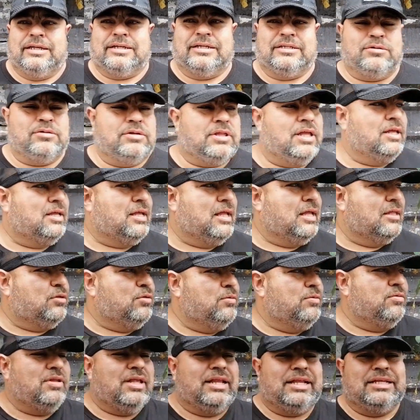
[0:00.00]
Resulta que
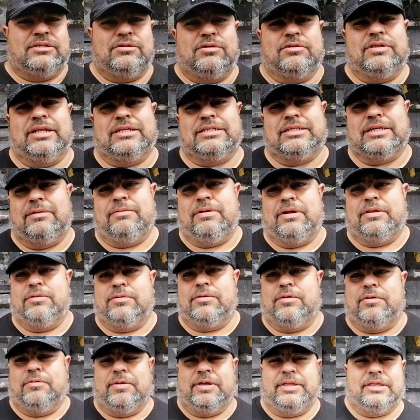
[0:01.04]
tuve una lesión el
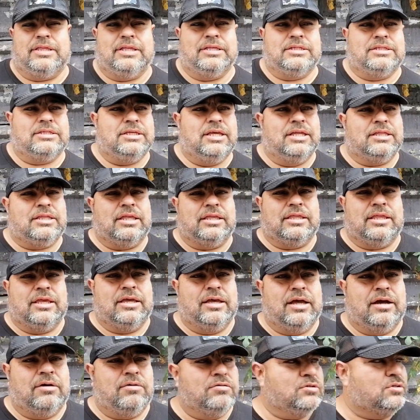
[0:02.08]
sábado 27
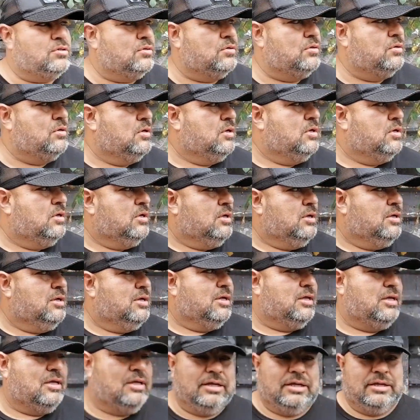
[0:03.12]
de agosto.
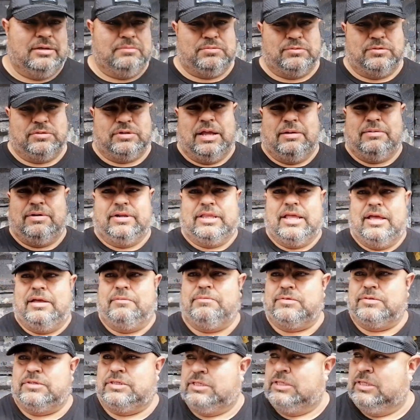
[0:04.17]
Eh, pues la
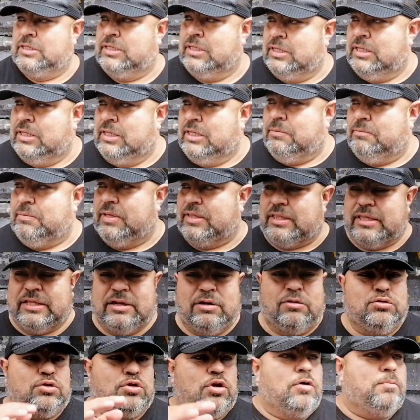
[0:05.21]
verdad, pues me
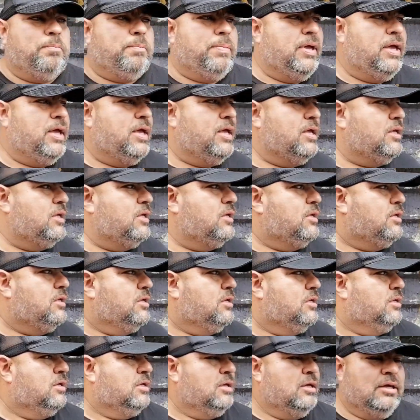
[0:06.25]
tiré un tope y
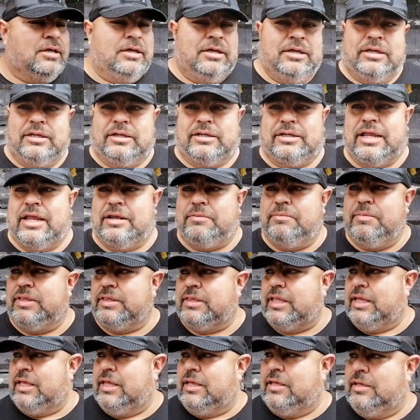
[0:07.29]

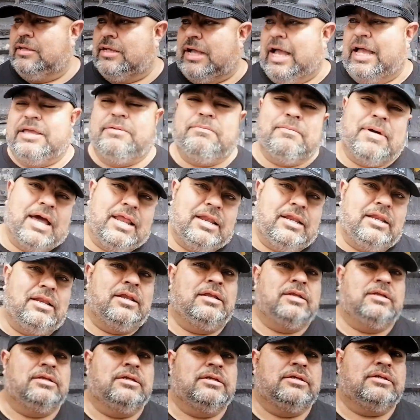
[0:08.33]
realmente caí mal
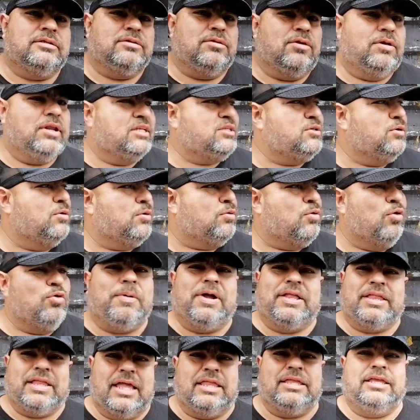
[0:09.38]
no le echo
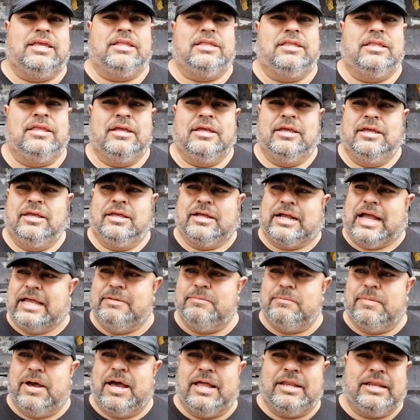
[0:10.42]
culpa a nadie,
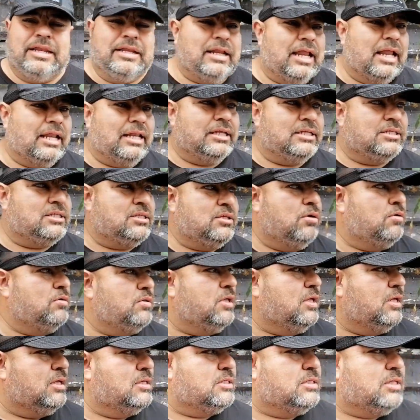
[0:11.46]
caí mal en la lesión,
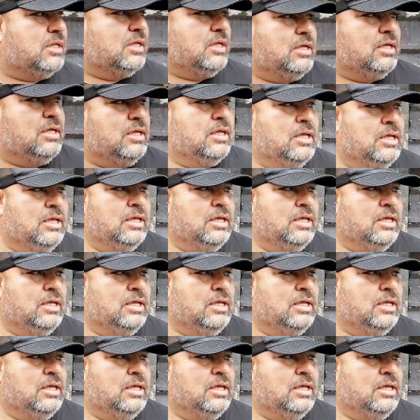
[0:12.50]
este,